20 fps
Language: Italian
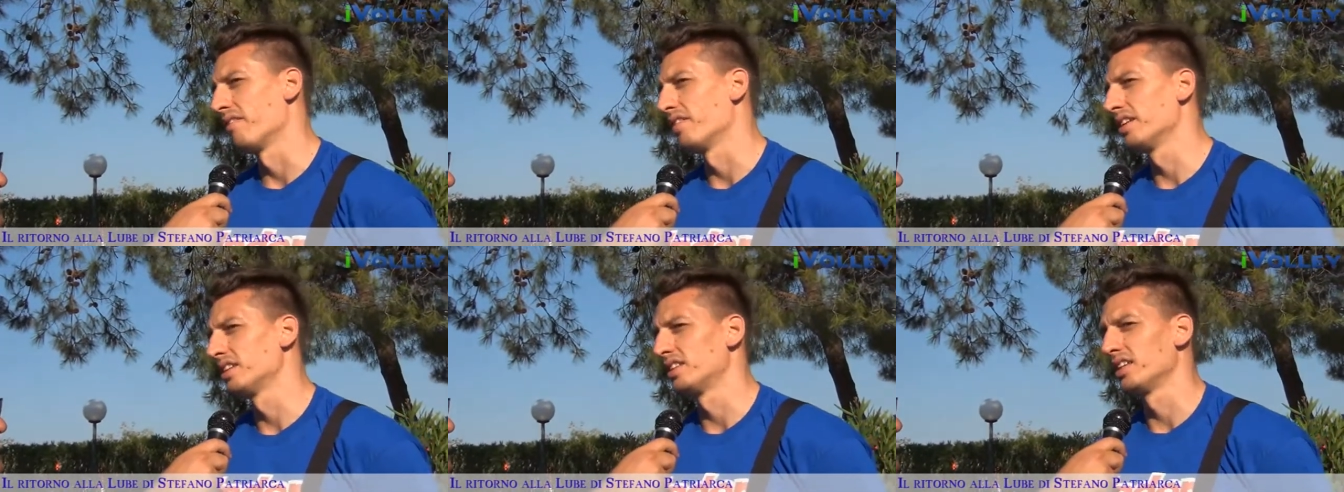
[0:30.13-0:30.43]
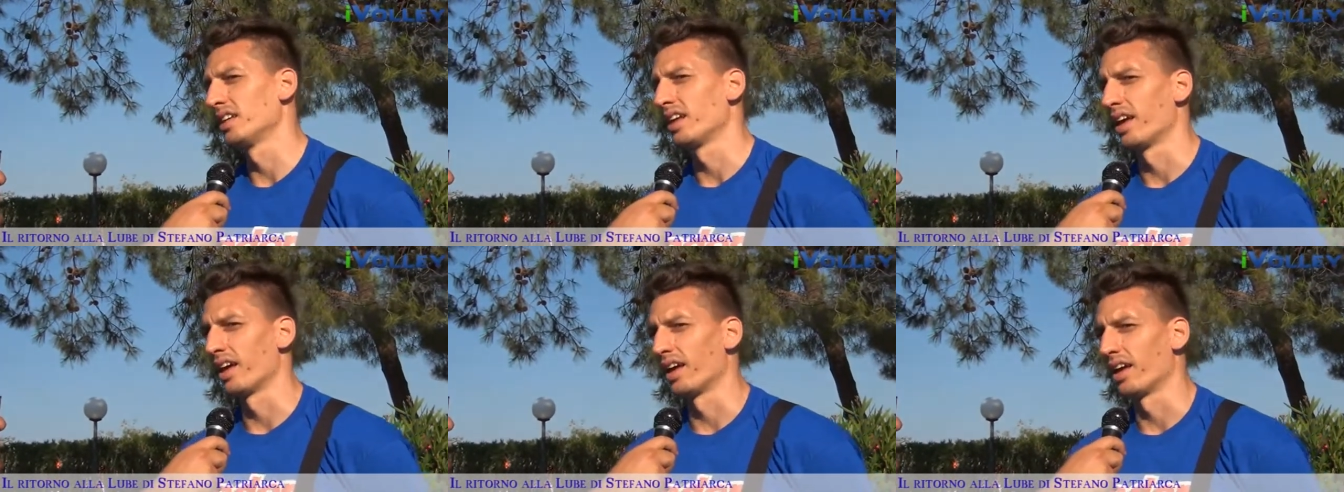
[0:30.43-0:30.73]
a
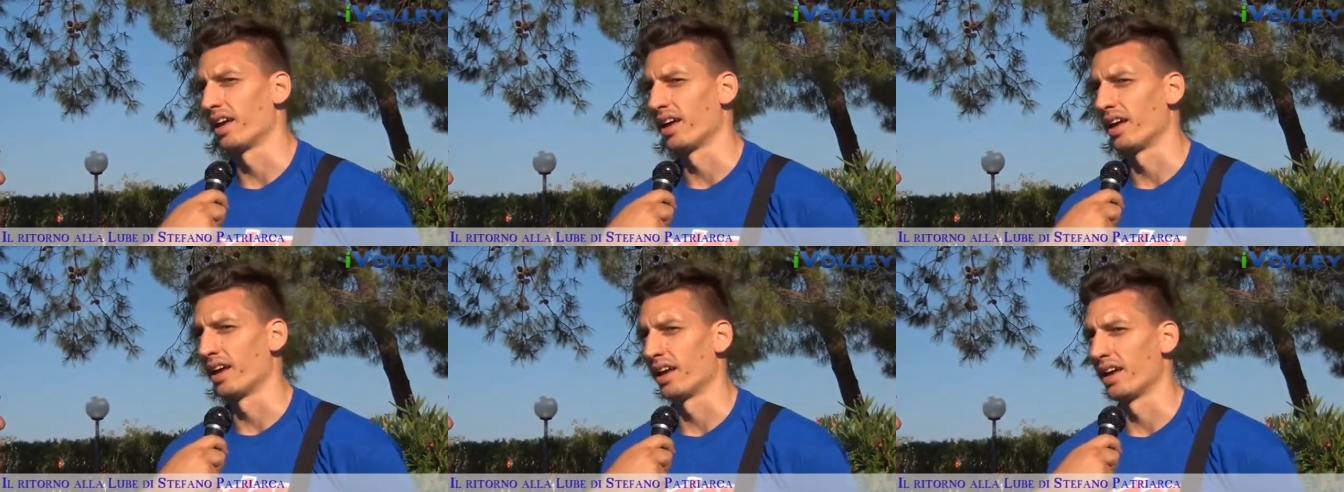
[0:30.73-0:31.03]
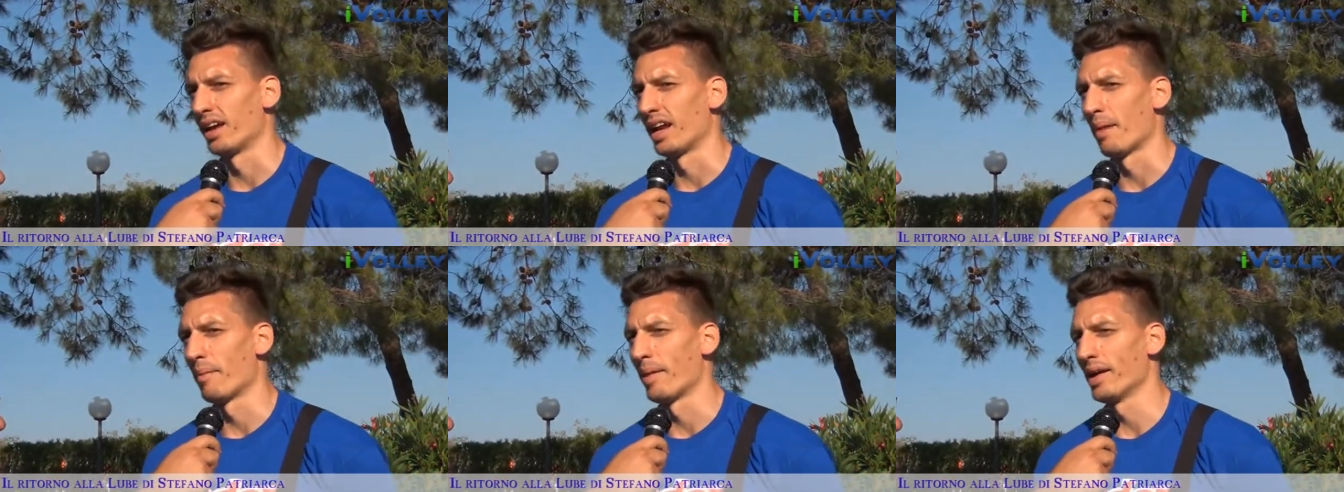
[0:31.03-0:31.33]

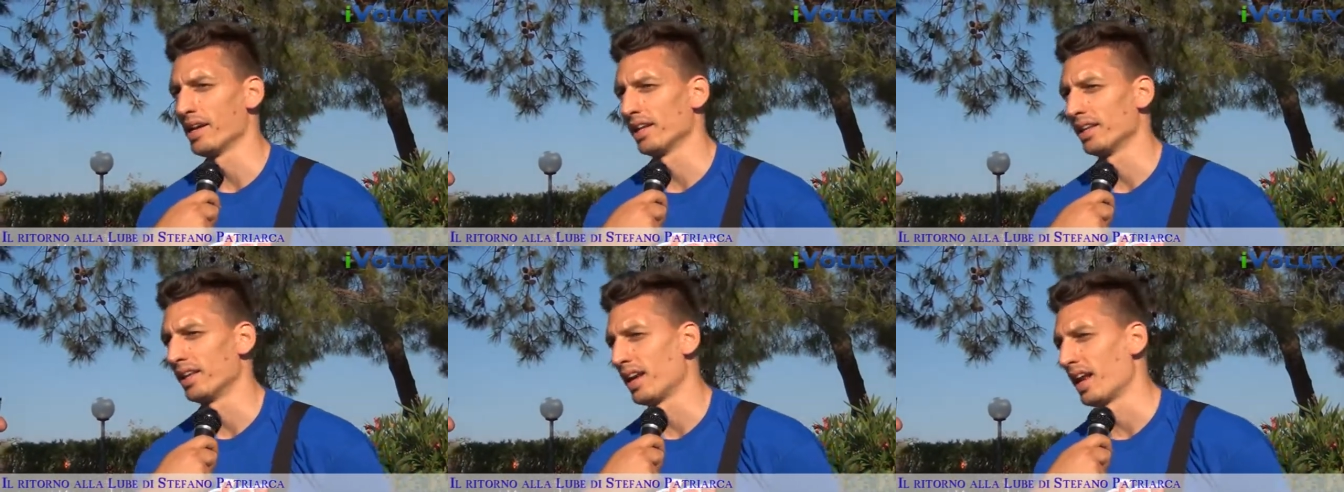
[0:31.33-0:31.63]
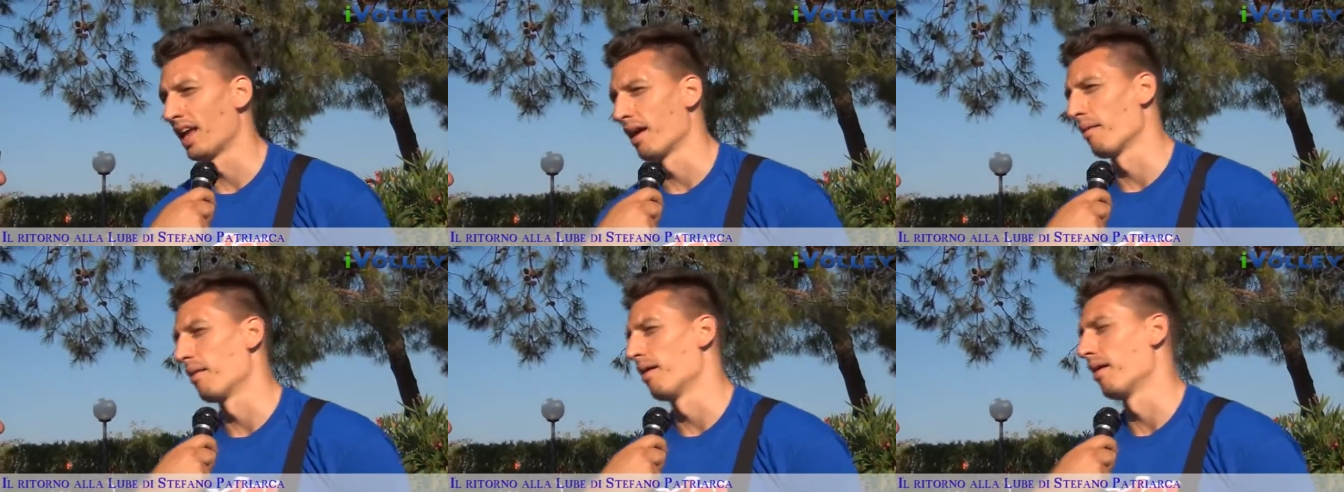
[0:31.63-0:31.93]
vestire la maglia
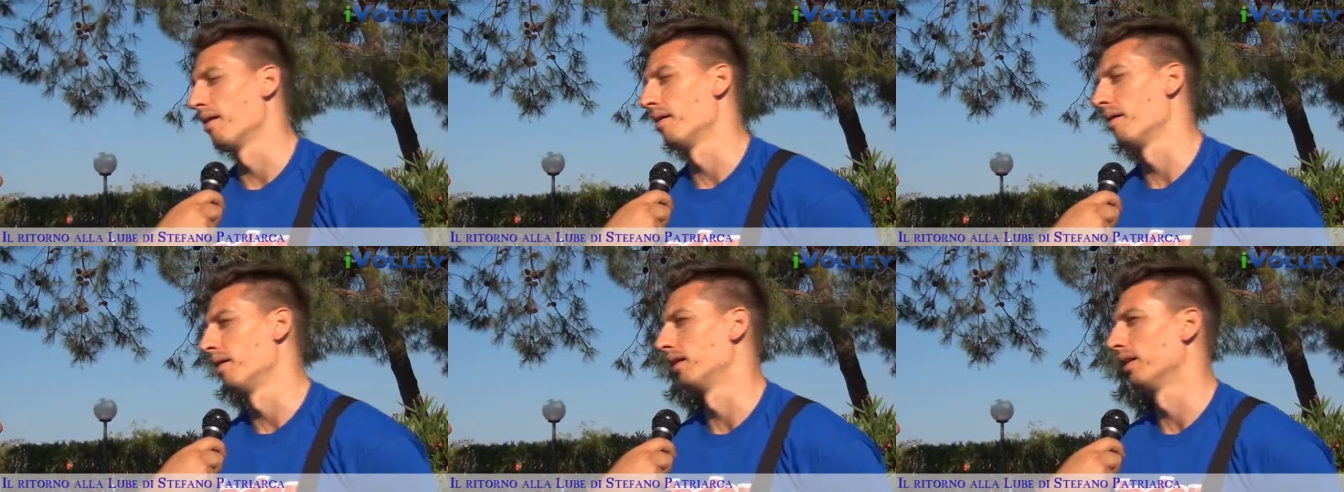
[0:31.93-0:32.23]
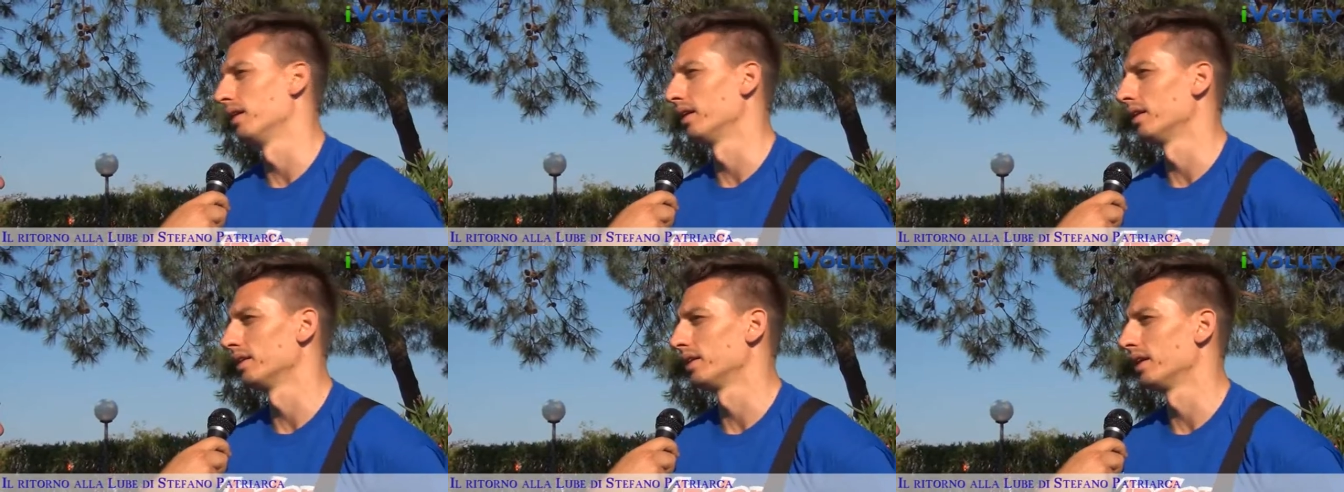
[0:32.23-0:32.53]

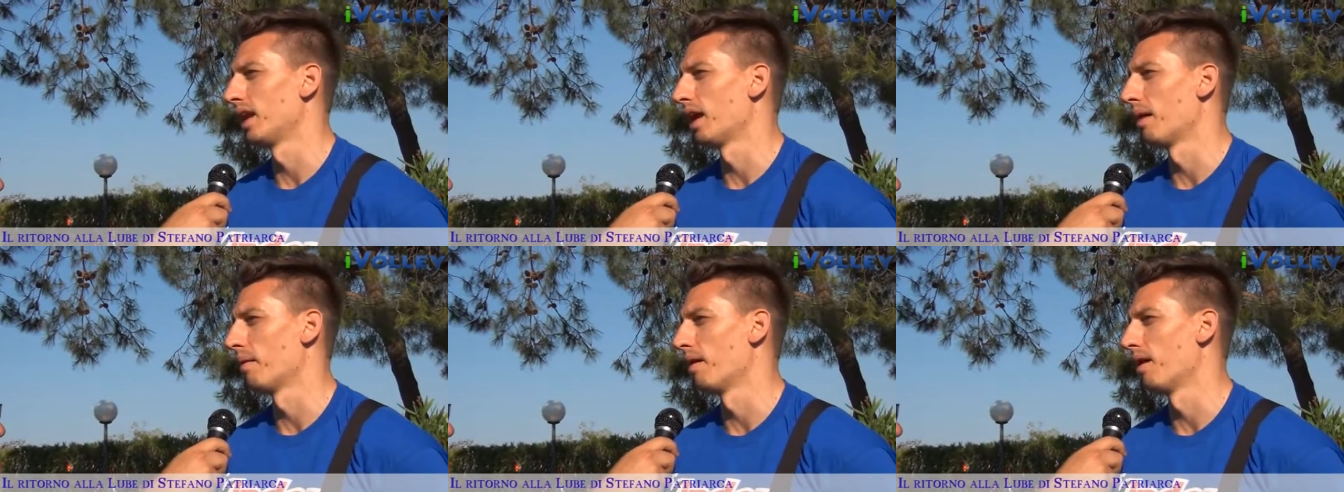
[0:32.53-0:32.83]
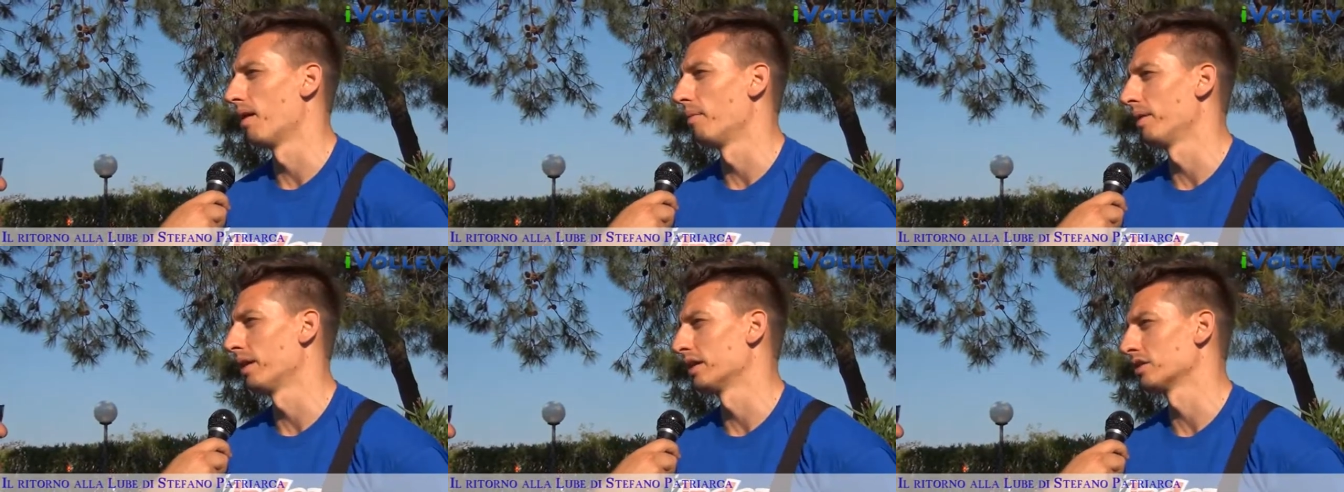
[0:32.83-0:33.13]
della,
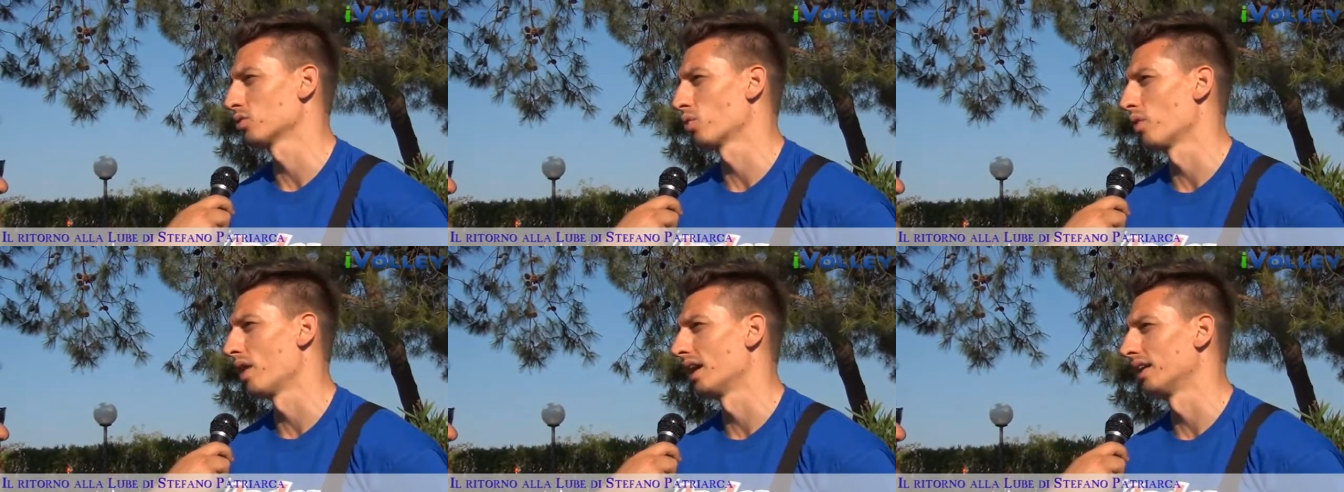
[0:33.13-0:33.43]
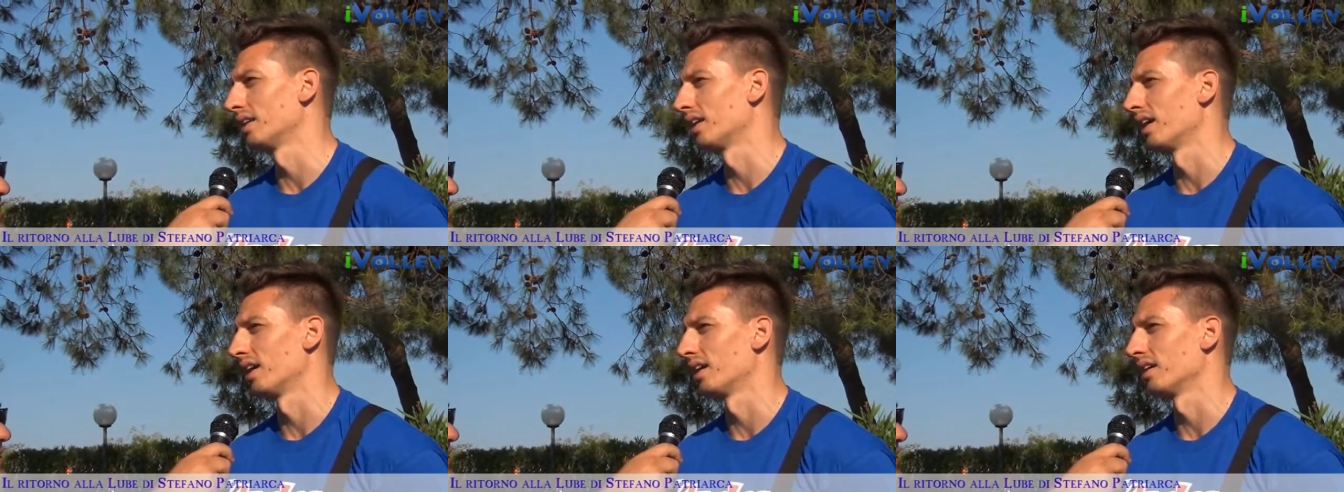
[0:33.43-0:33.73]
della prima
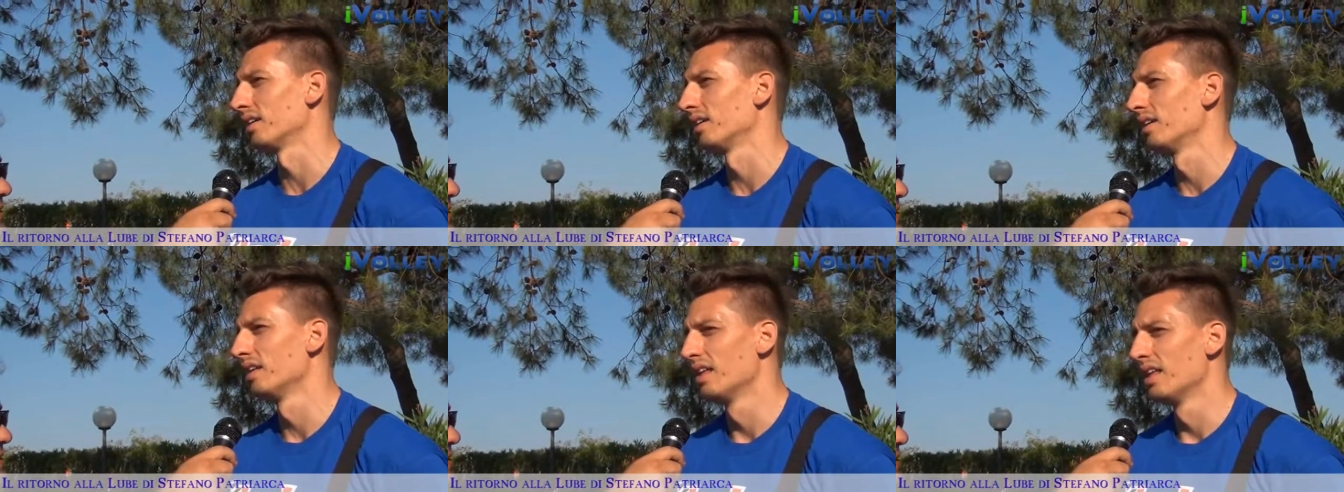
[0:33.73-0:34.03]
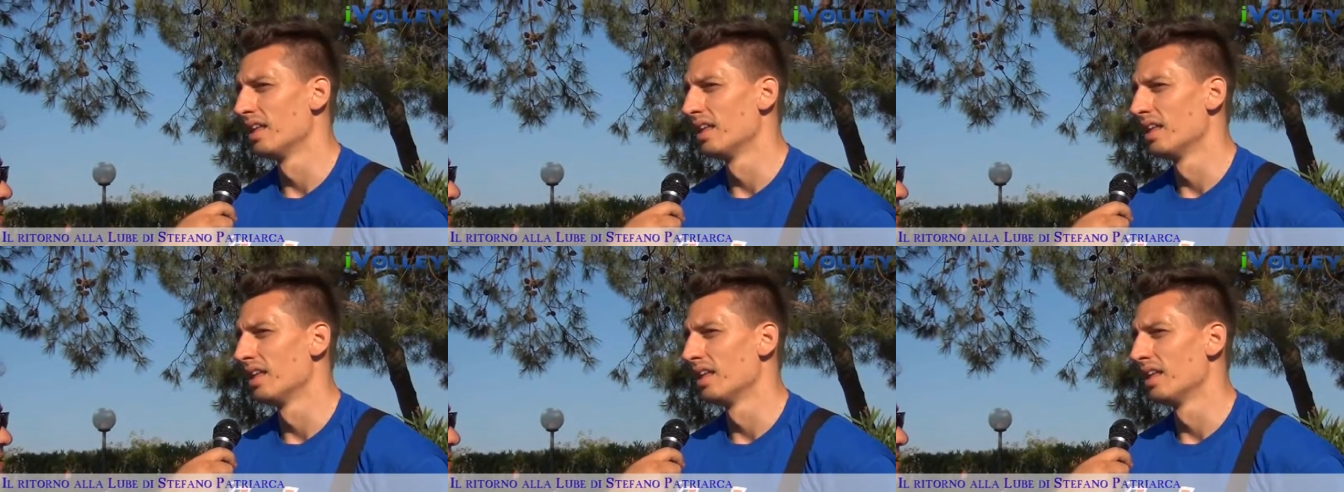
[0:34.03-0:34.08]
squadra